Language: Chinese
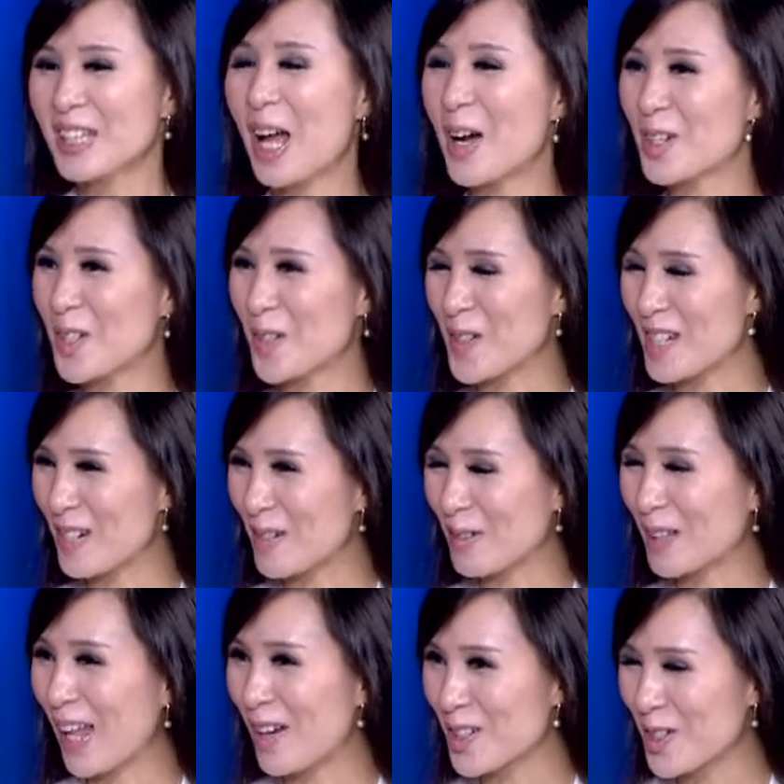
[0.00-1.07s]
到处去
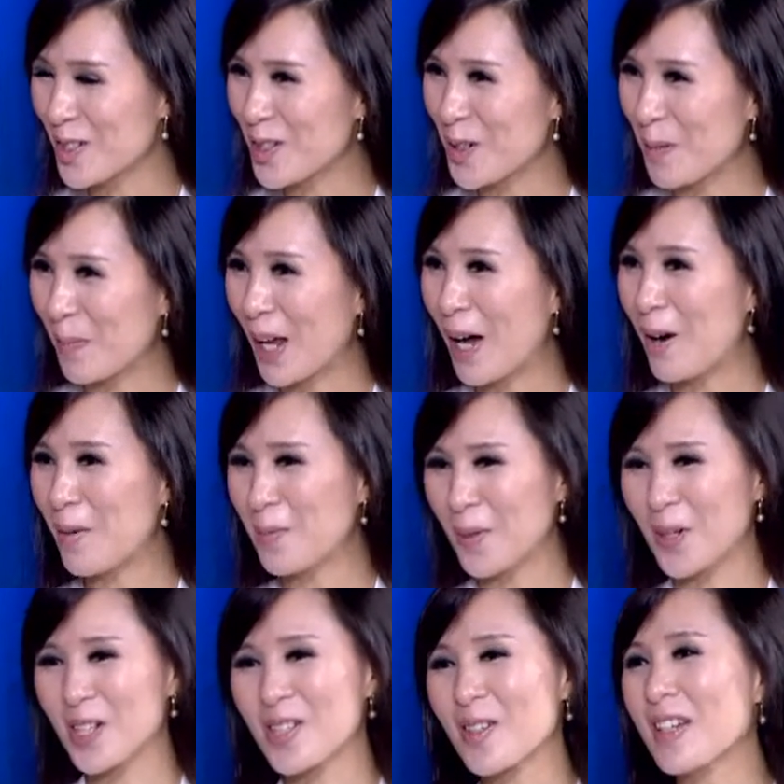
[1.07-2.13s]
到处去漂
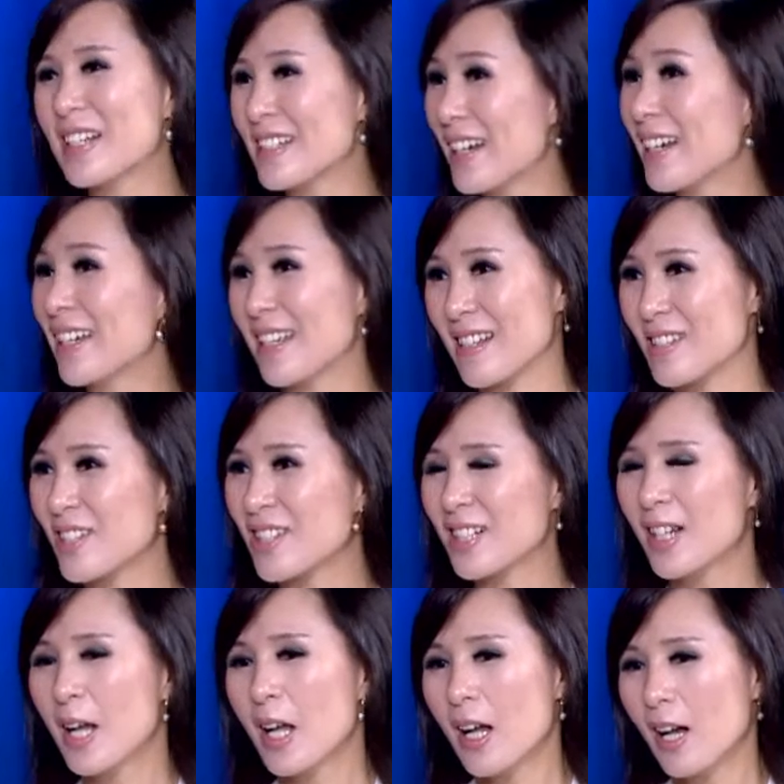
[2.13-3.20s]
泊，所以这个也是
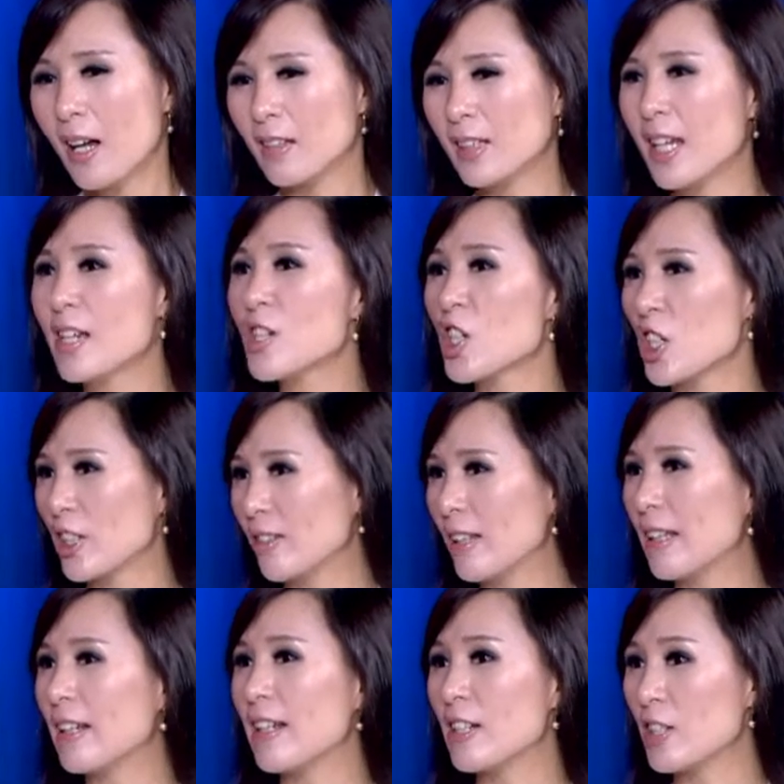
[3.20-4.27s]
呃天时
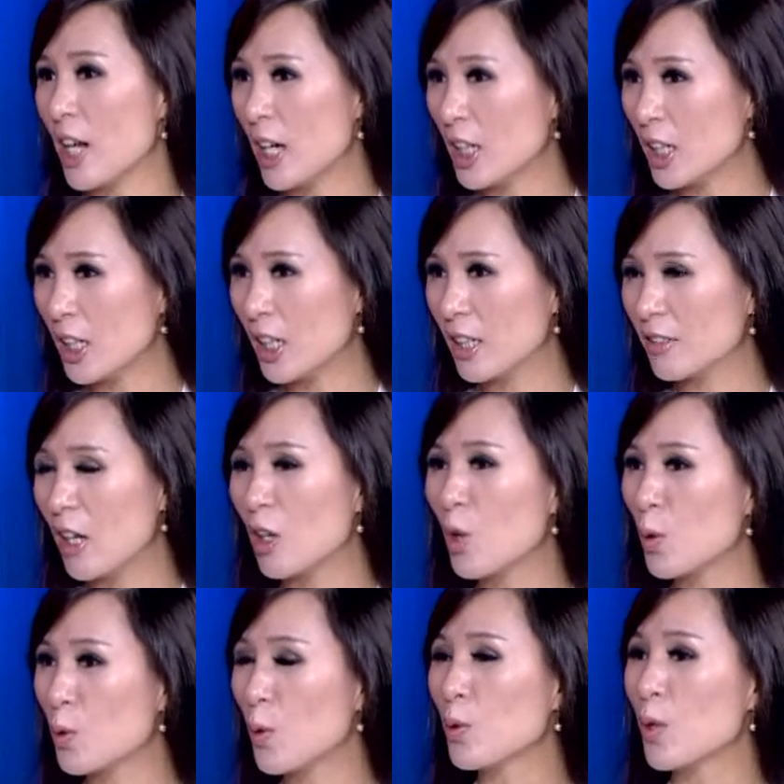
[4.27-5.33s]
地利人和，能
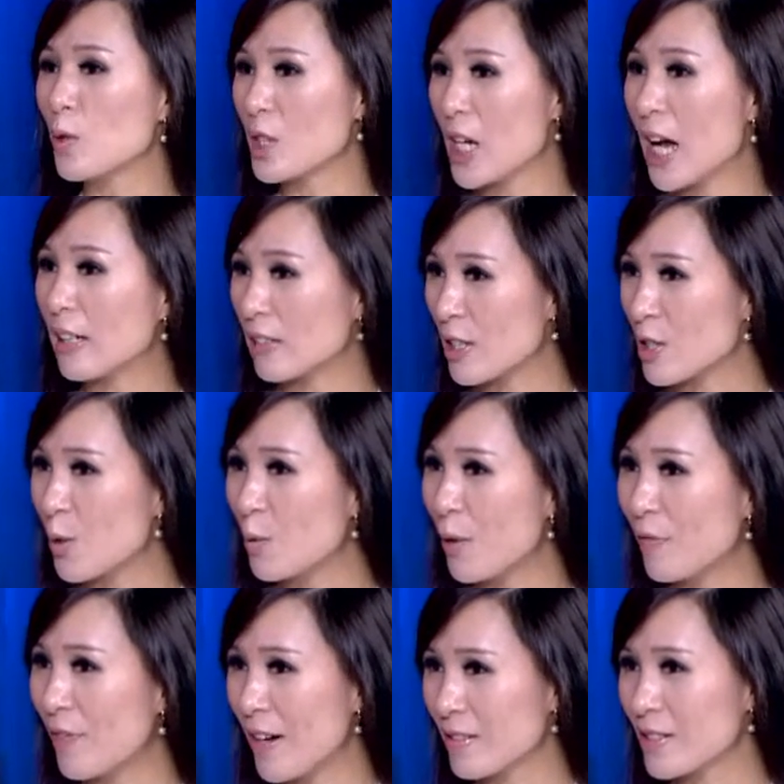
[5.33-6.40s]
够拥有这样的生活
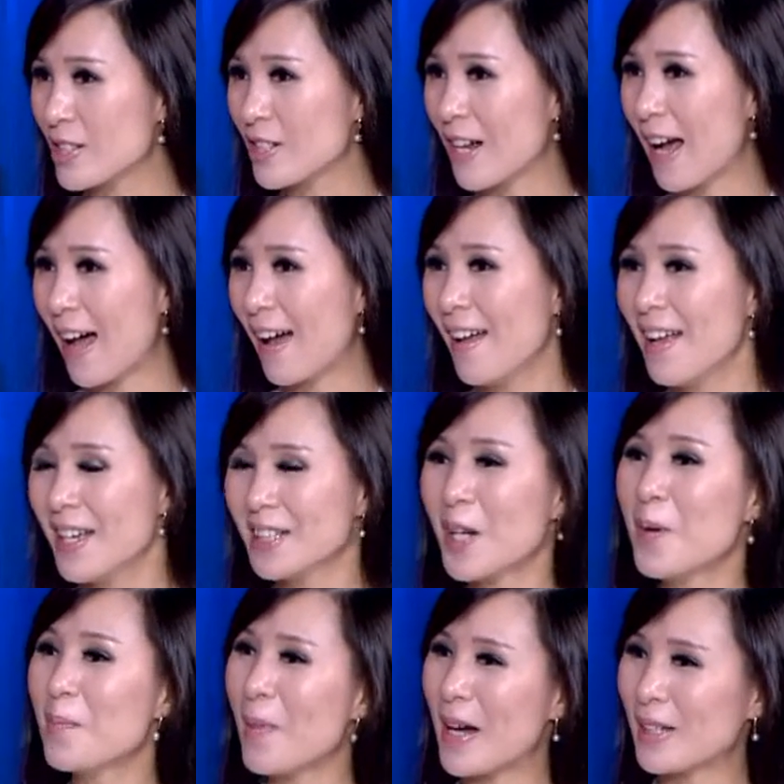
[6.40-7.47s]
方式哈。那
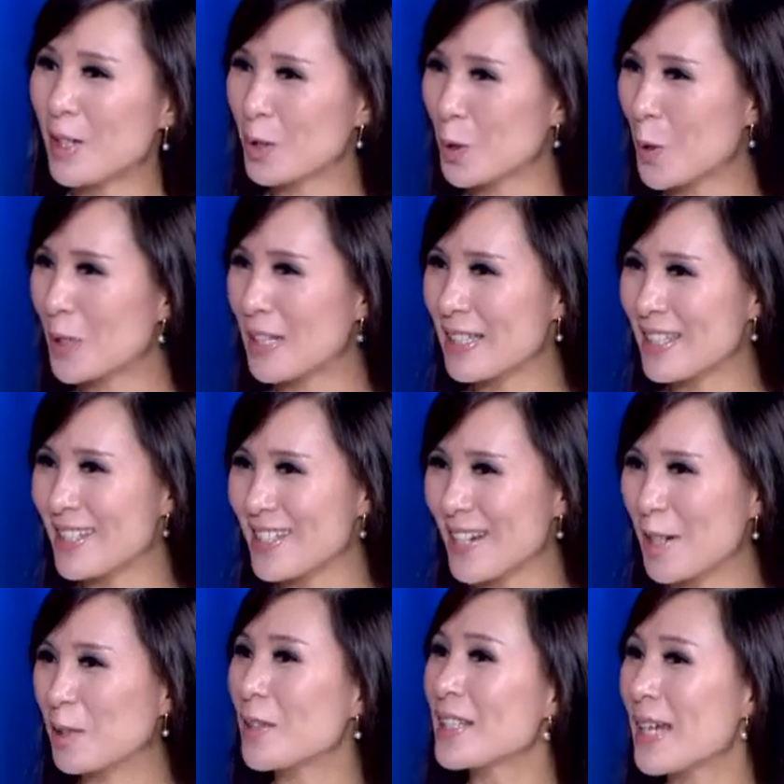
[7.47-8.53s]
我们把更多的细节
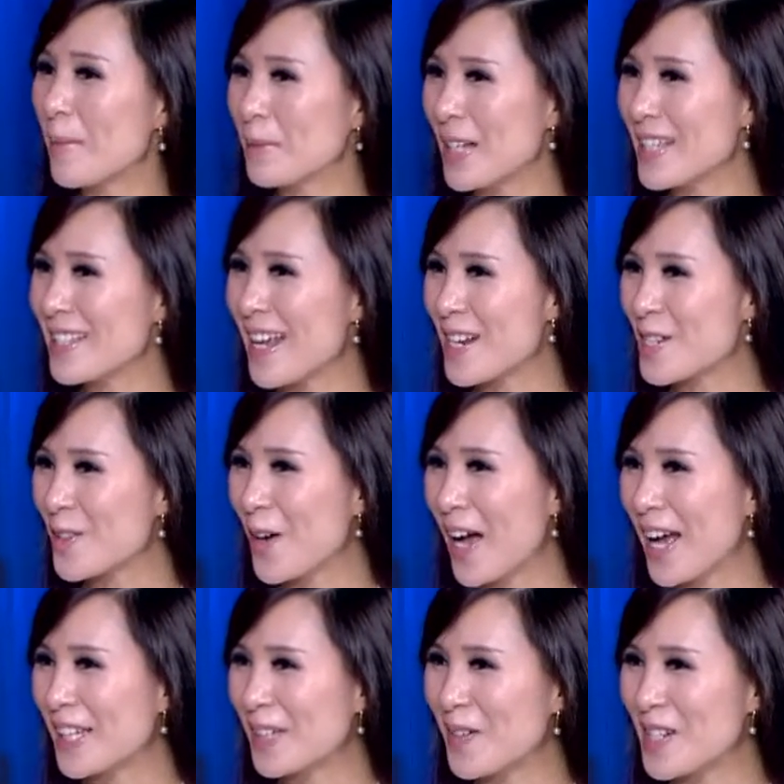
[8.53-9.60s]
留到下半段再说
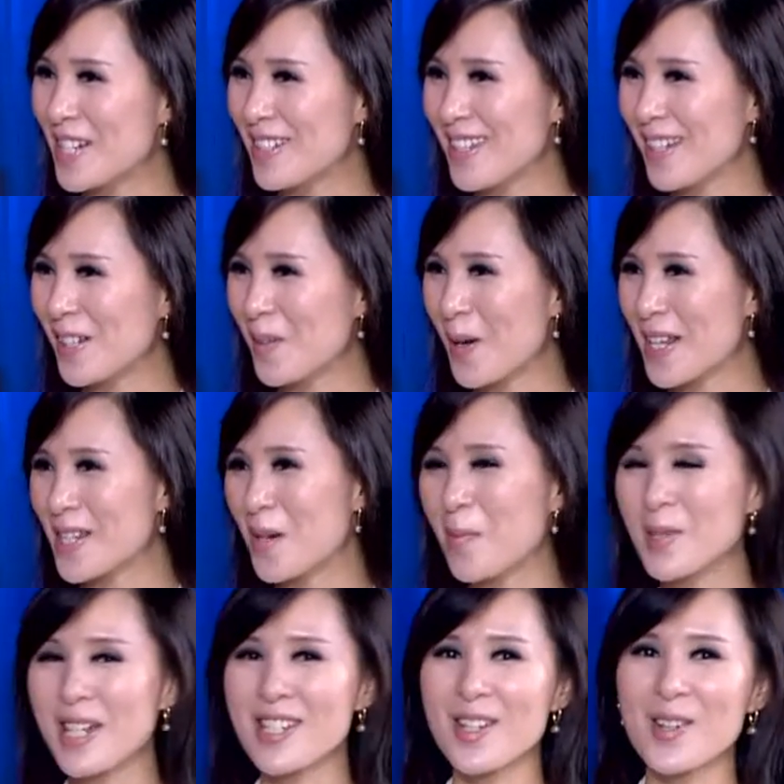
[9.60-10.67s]
哈，因为时间的关系，我
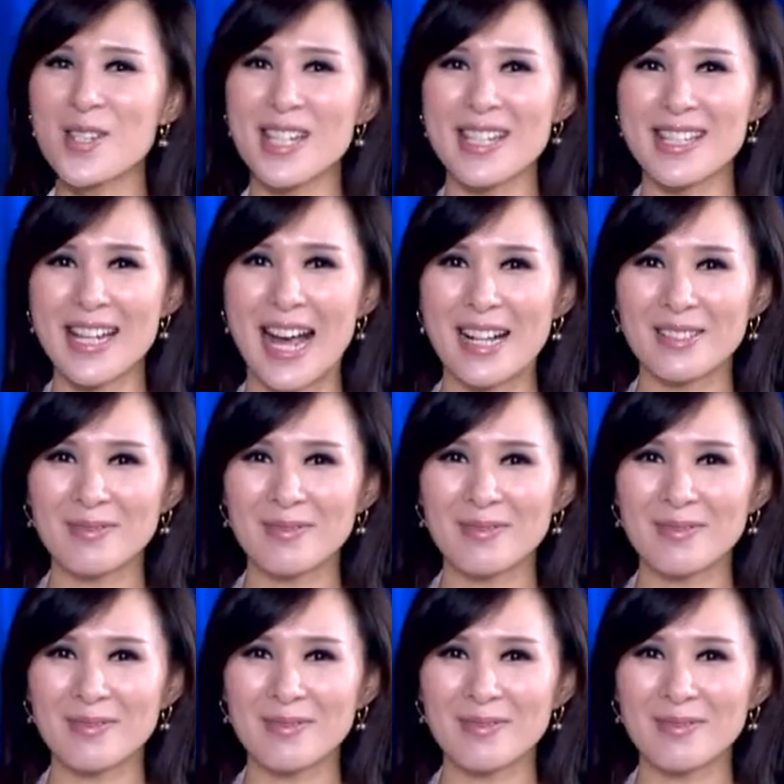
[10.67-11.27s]
们先休息一下。